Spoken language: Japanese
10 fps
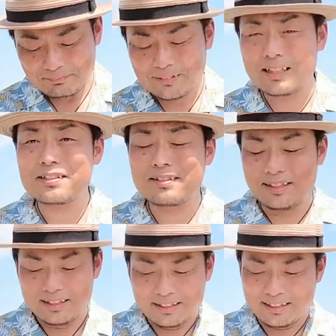はい、
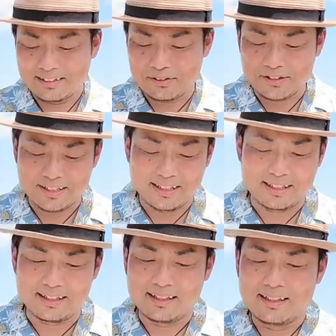えー、そして
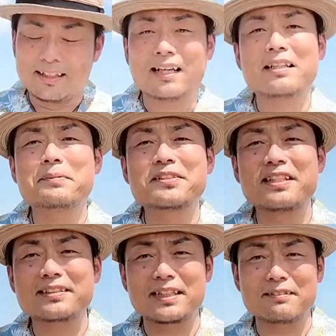ね、
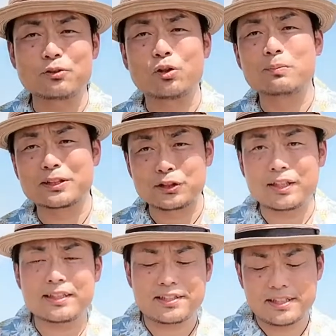アイラブグレックさんは動物の
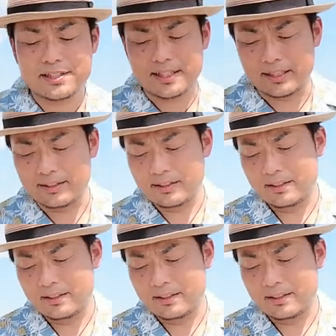話でした。